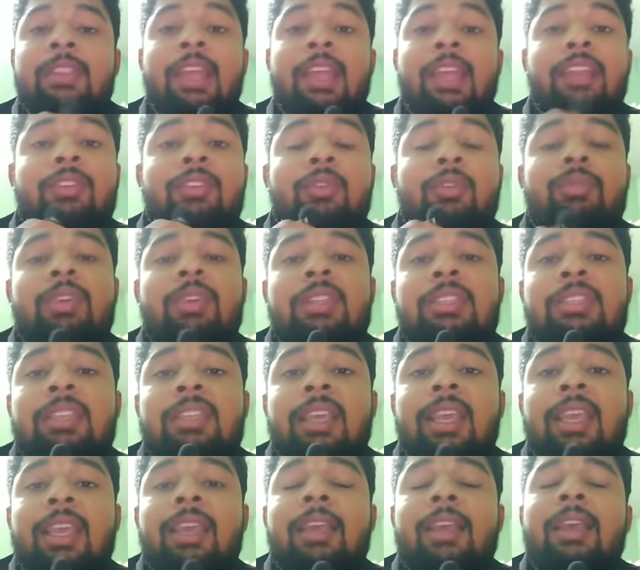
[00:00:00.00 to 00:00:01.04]
देन यू विल
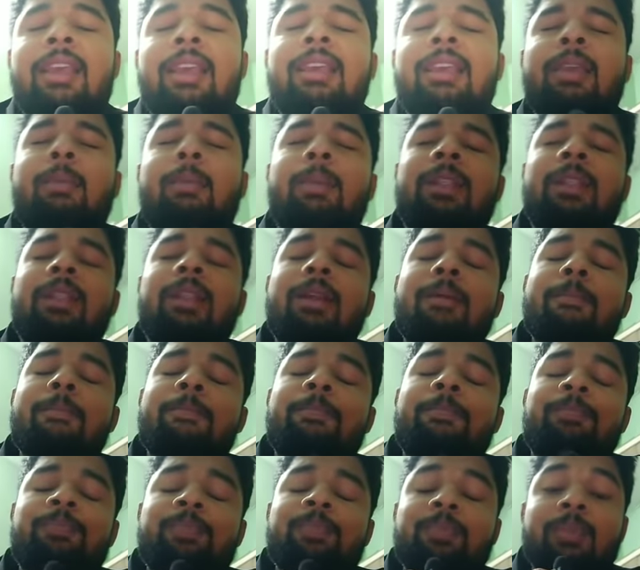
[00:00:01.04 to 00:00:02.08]
सी कि
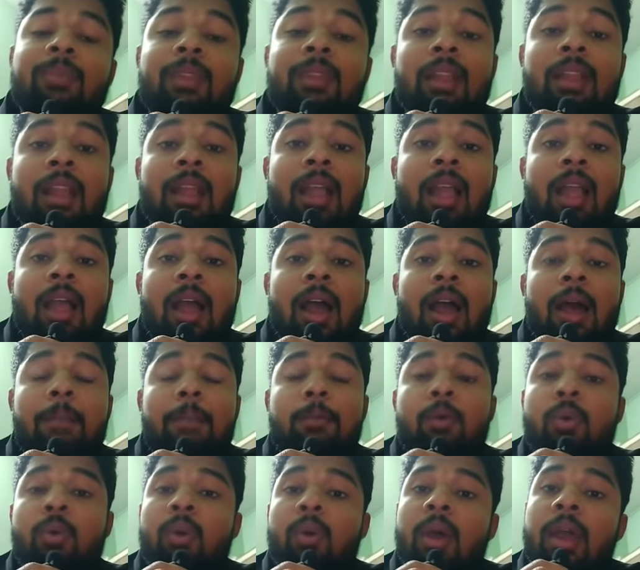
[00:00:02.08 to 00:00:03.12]
मतलब
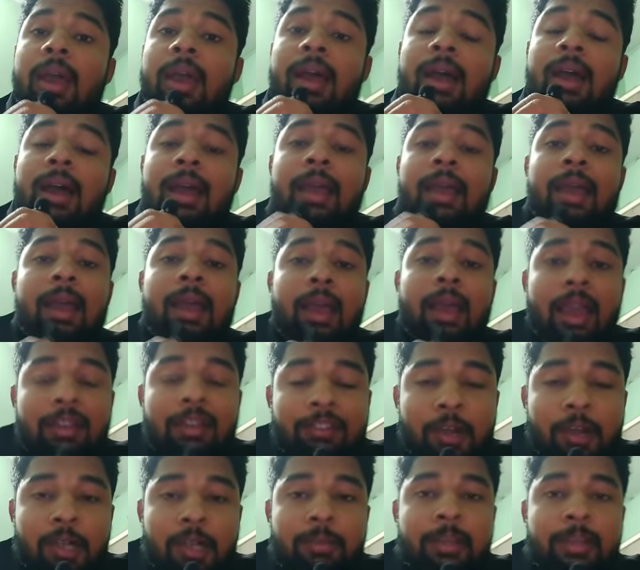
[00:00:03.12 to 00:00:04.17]
आपको
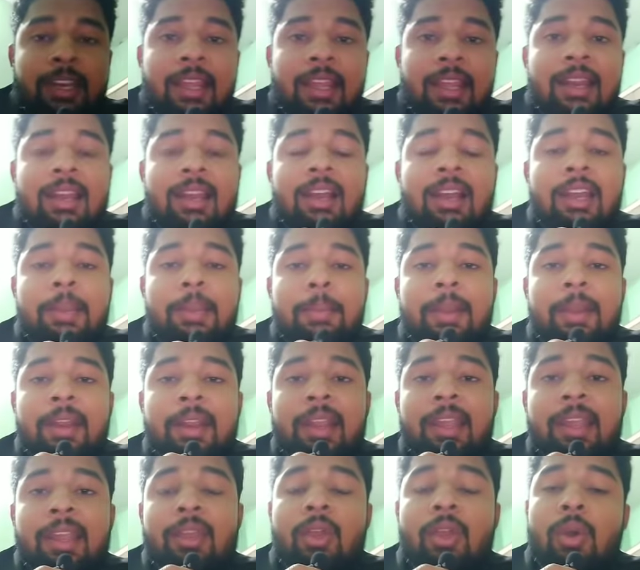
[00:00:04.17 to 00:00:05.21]
एफर्ट भी नहीं लगाने पड़
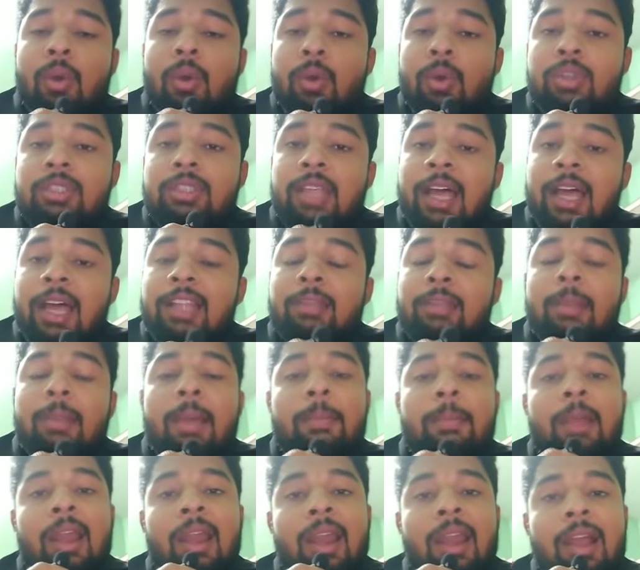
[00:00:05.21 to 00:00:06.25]
रहे और साथ में
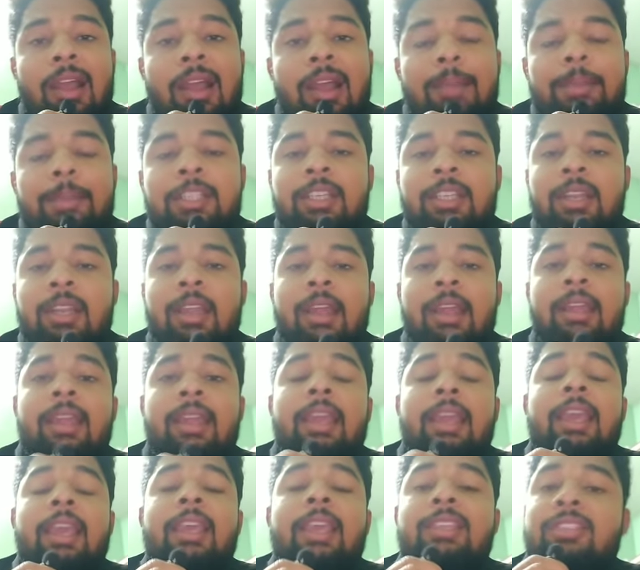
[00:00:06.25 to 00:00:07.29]
आपका रागा भी चल रहा है
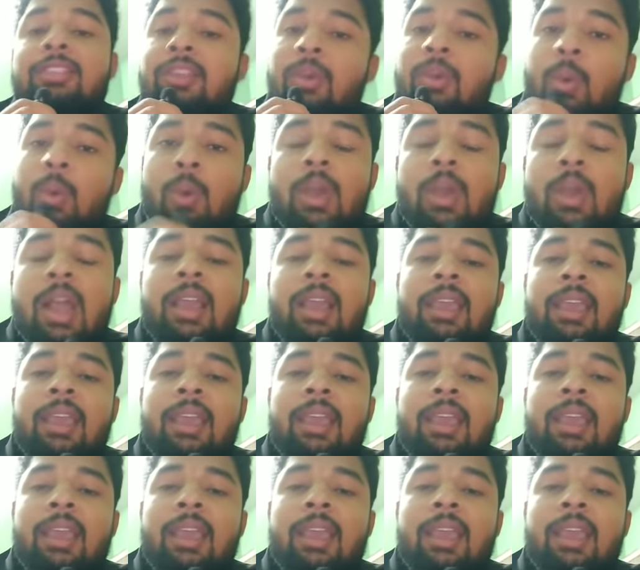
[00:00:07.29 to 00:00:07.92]
इससे होगा